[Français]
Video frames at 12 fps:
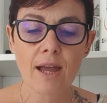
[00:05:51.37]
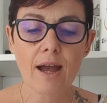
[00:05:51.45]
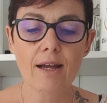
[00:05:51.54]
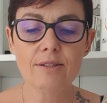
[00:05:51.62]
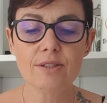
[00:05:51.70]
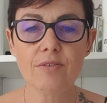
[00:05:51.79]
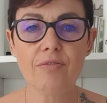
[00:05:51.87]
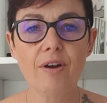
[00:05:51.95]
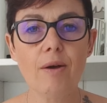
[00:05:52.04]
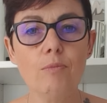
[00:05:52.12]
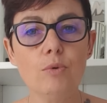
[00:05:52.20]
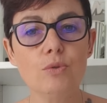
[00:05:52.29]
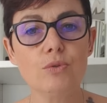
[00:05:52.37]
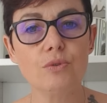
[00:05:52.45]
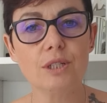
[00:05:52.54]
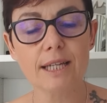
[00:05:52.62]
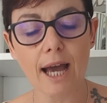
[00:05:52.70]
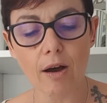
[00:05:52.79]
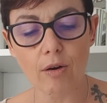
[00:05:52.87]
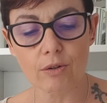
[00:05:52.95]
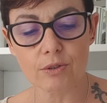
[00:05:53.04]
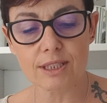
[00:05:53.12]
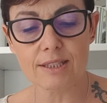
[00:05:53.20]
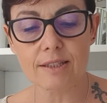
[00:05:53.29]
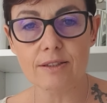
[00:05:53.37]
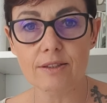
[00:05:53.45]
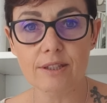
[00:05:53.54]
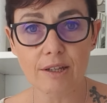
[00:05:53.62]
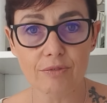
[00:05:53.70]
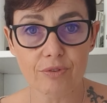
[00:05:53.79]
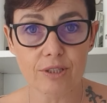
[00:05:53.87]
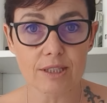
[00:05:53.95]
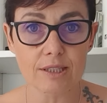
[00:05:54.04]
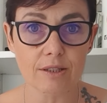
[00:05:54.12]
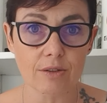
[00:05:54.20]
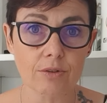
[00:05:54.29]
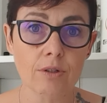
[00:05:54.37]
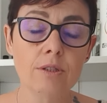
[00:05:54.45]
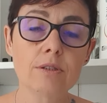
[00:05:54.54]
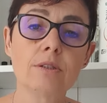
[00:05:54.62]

à ces fameuses carences, et déficients